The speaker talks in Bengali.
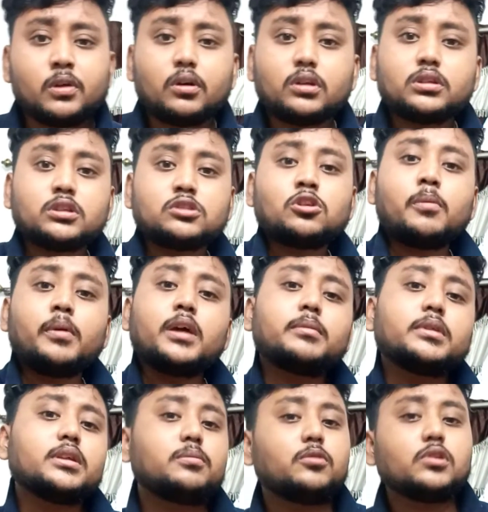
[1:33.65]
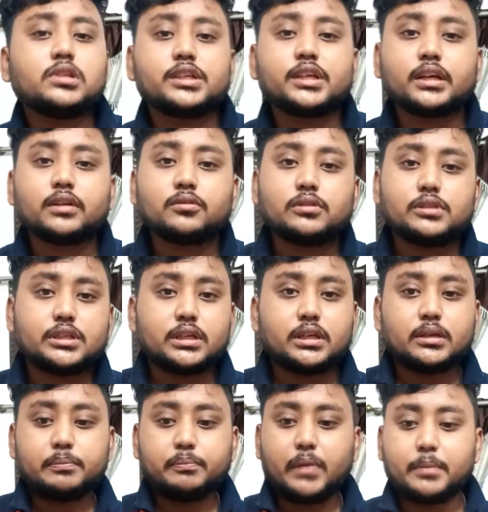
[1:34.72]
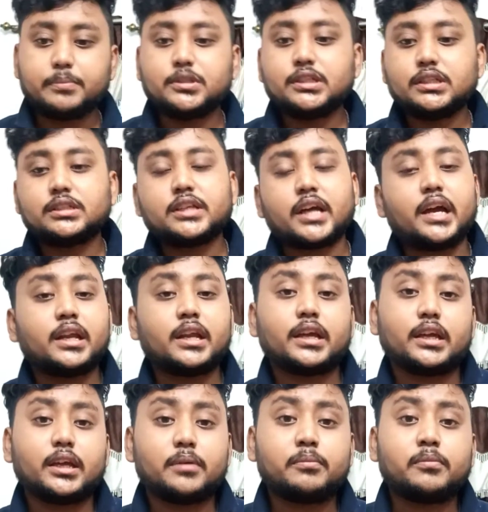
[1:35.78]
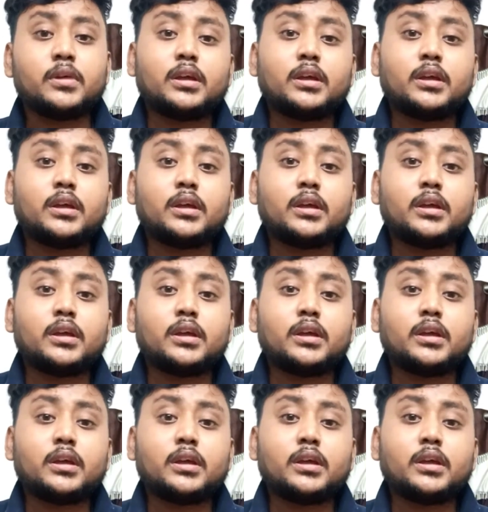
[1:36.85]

অর্থাৎ সবাই আমাদের বলছে কেন যে পাবজি চায়না গেম